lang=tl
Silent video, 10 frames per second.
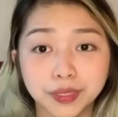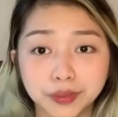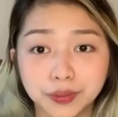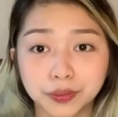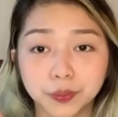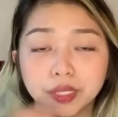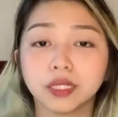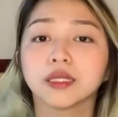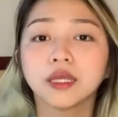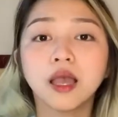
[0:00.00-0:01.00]
excuse me
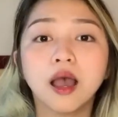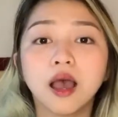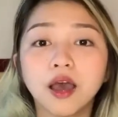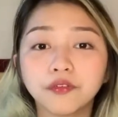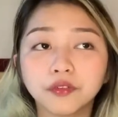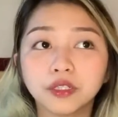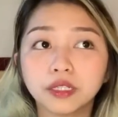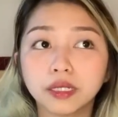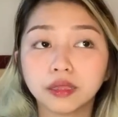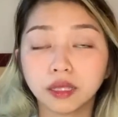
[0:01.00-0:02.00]
after
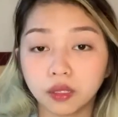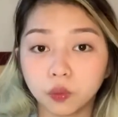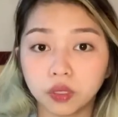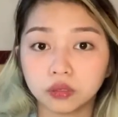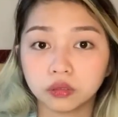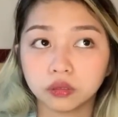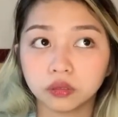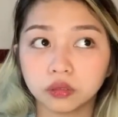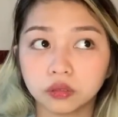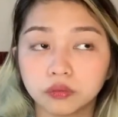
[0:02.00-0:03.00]
ng 10 wash
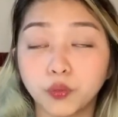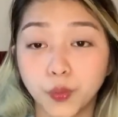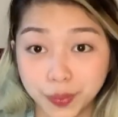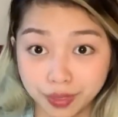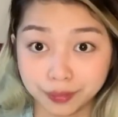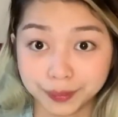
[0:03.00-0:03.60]
for me